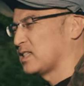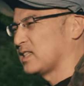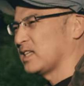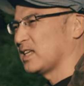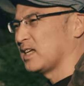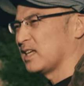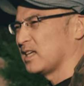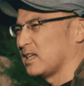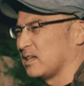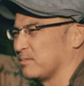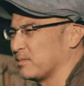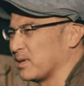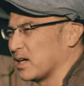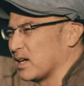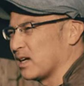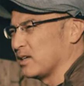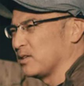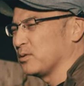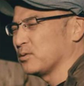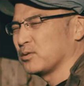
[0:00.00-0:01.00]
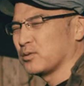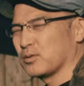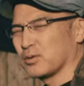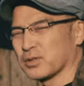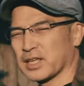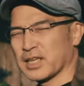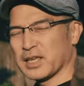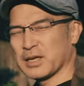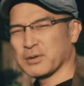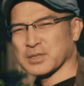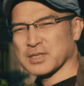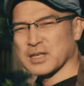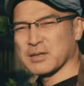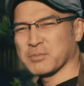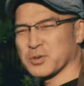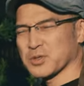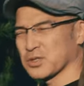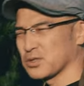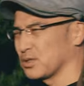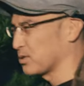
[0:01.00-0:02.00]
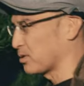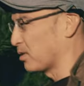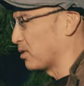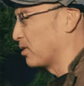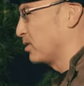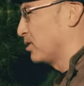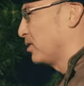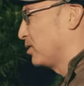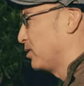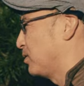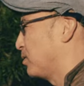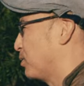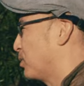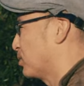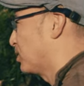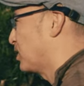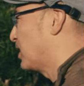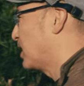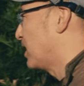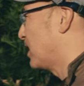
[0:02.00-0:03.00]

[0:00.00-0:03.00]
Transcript: ね、まあ、よくこの辺を散歩するということ